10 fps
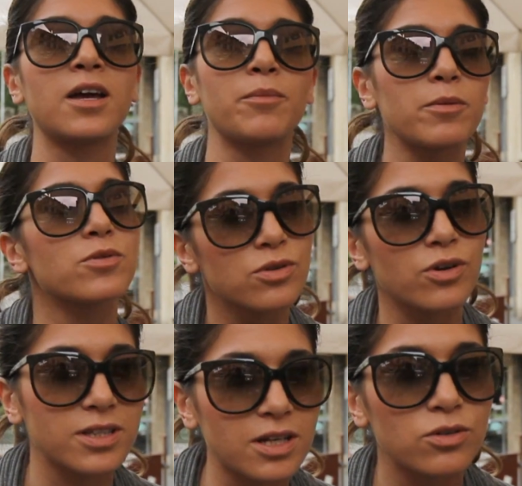poi mi sono
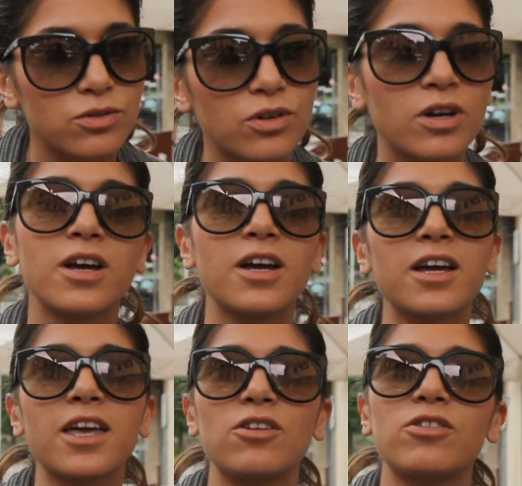resa conto
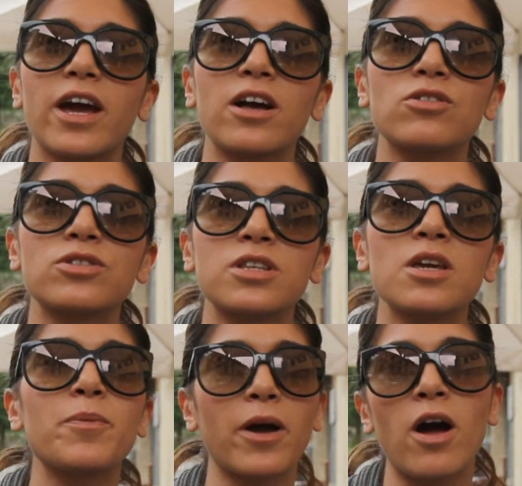che non era
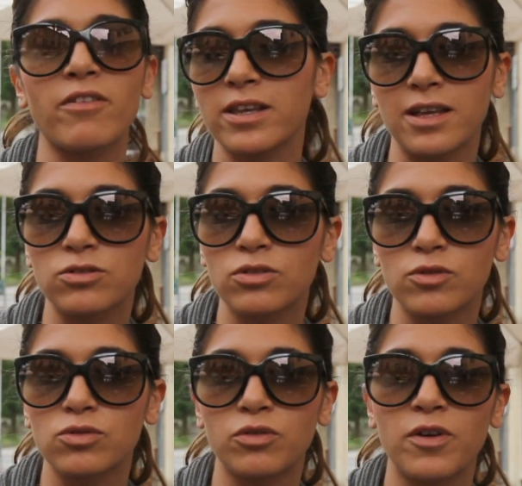così, però avrei tanto
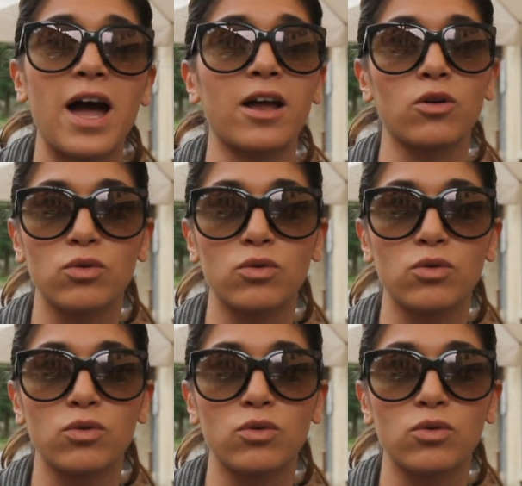voluto farlo.